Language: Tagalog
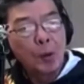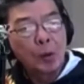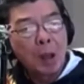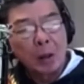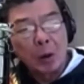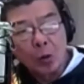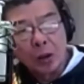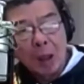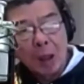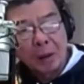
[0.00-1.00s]
Inyo pong
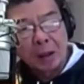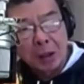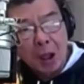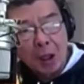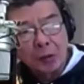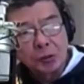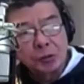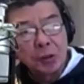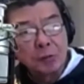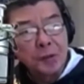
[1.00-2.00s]
napanood at
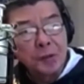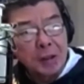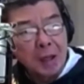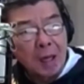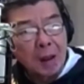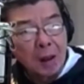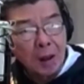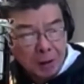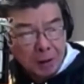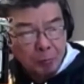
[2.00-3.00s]
napakinggan si
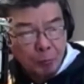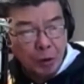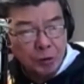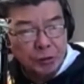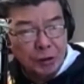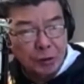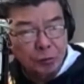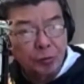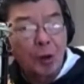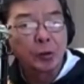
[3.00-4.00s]
Vida Lin,
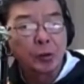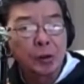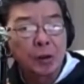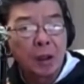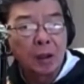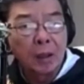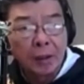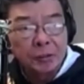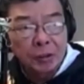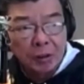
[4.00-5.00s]
President Founder
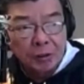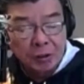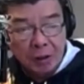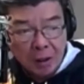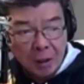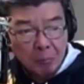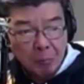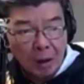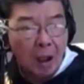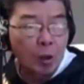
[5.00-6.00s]
ng ACDC.
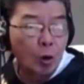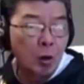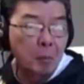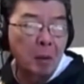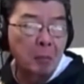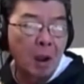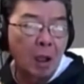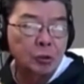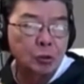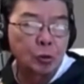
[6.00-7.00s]
Magkakaroon
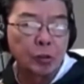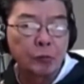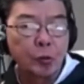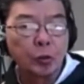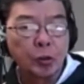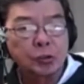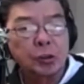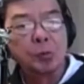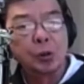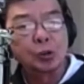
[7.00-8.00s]
naman ng mga kasunod na
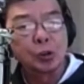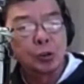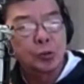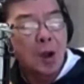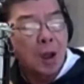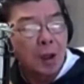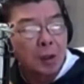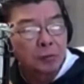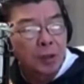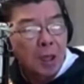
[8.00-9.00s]
food distribution
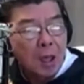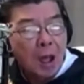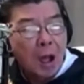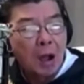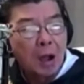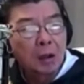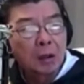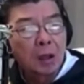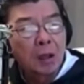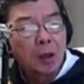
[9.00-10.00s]
drive
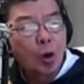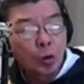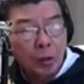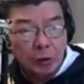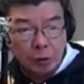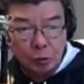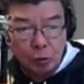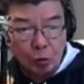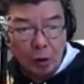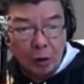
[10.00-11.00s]
ang uh,
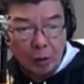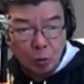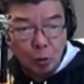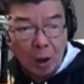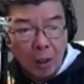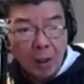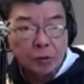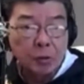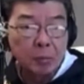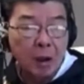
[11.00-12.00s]
organisasyon na
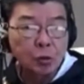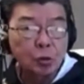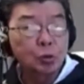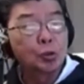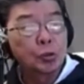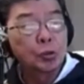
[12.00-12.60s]
Natura sa mga